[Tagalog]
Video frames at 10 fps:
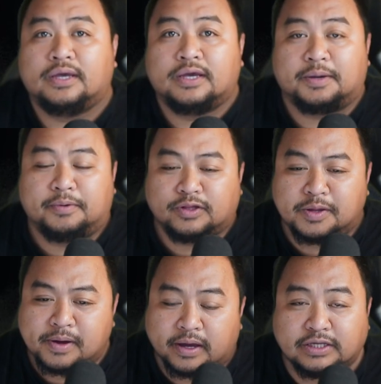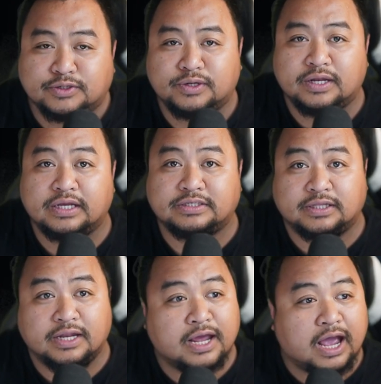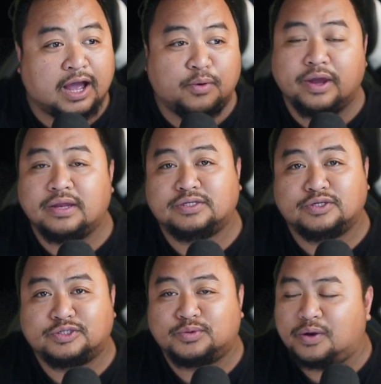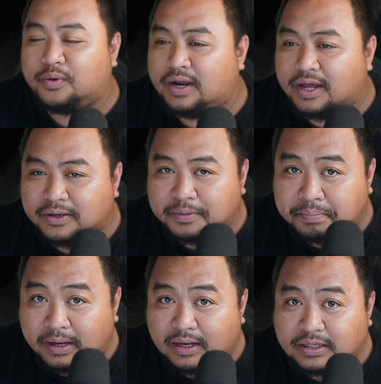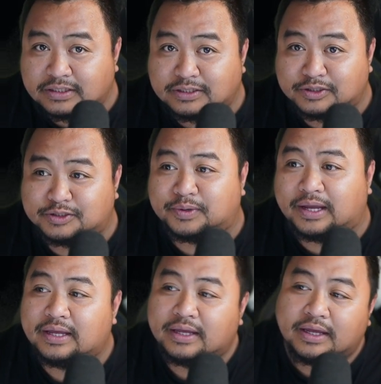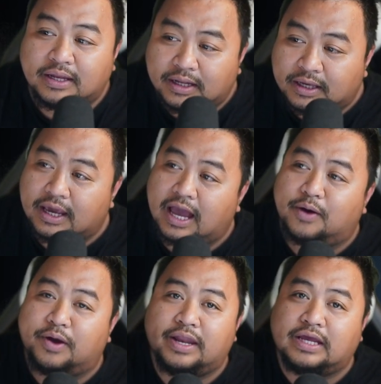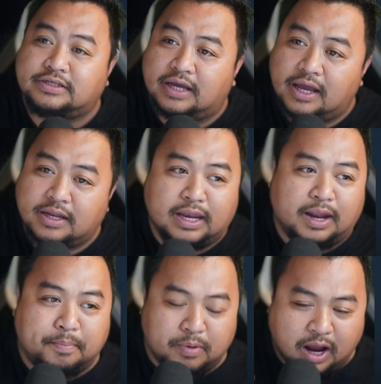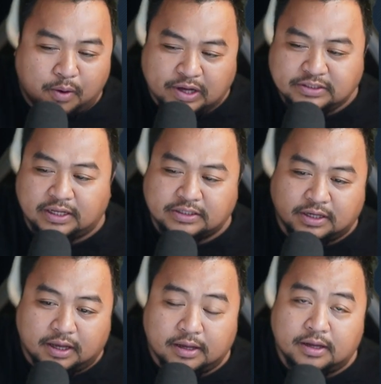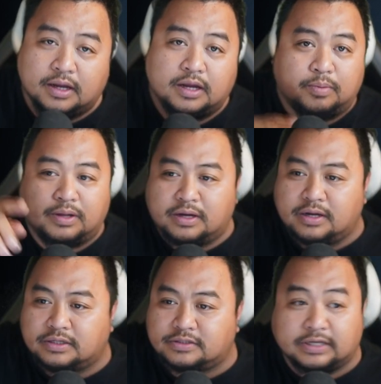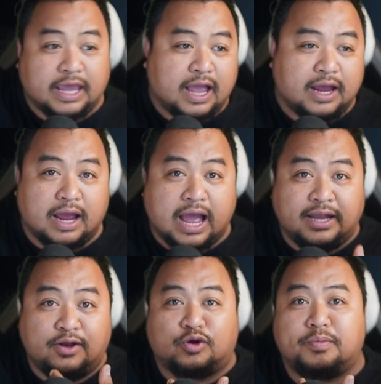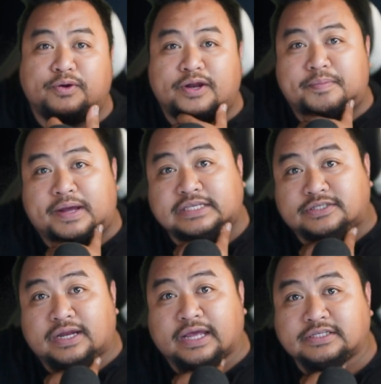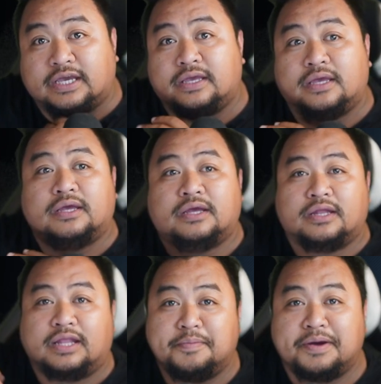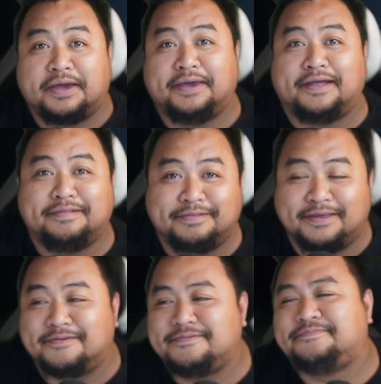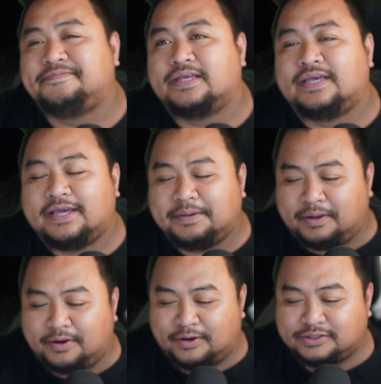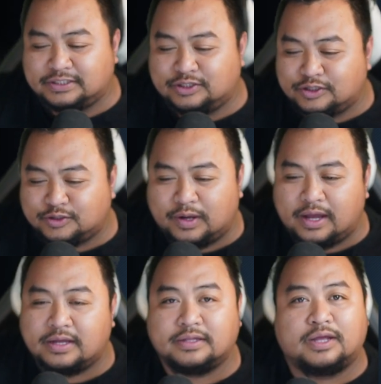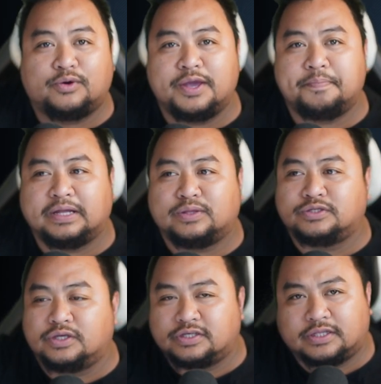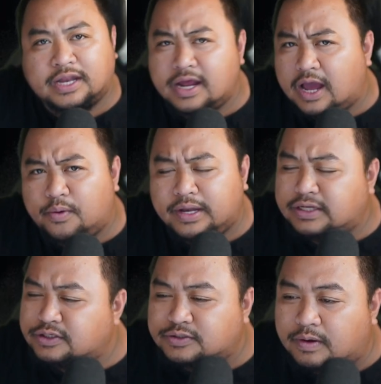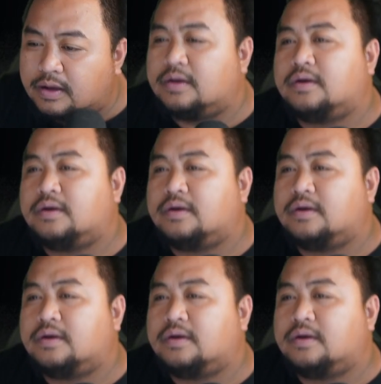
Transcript: Kabalota mga kaigsunan sa tanang away ni Joshua wala gipildi si Joshua. Nagigaway na siya, nilagawa sila sa wilderness kaya hadlok magod ang mga Israelites kay ay mga higanti no. Pero si Joshua dako yang pagtusig sa tanang away ni Joshua